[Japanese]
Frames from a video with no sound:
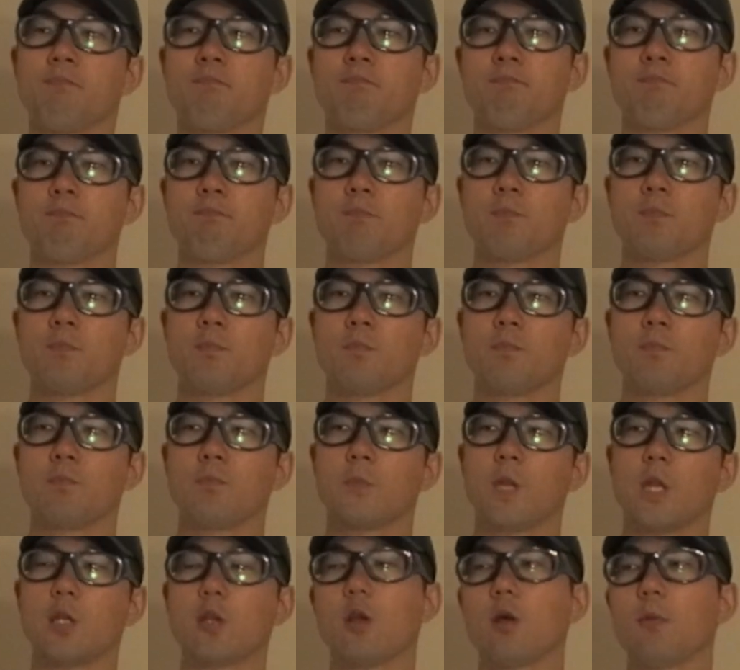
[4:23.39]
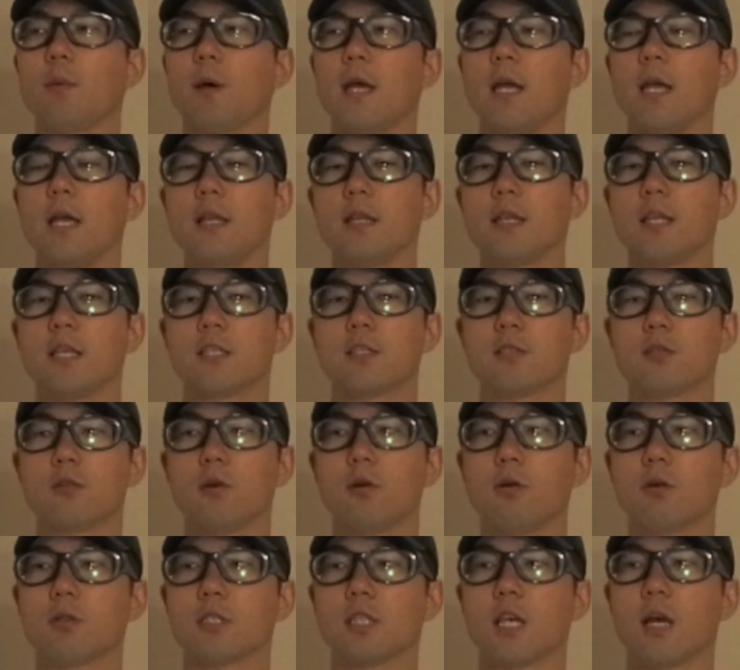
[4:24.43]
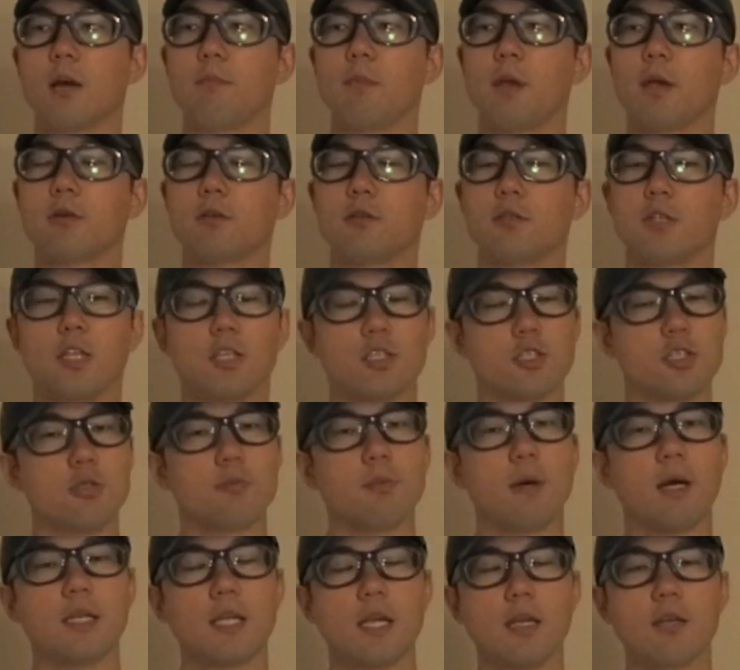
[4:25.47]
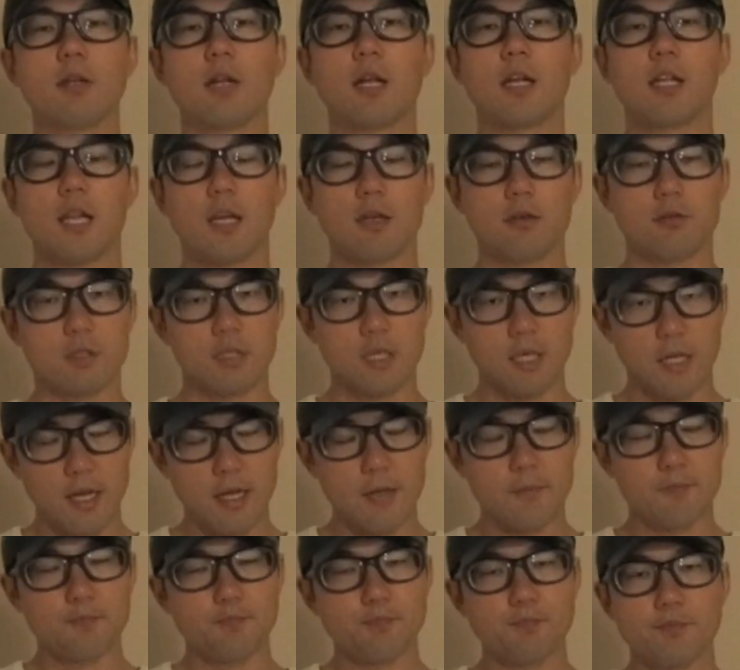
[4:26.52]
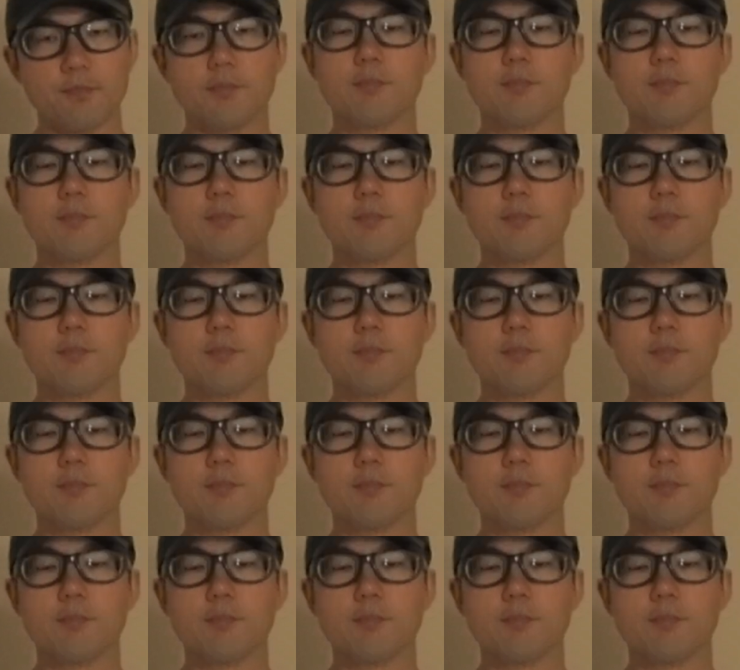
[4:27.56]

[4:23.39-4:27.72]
うん例えば円ですと320万円ぐらいになるんですかね、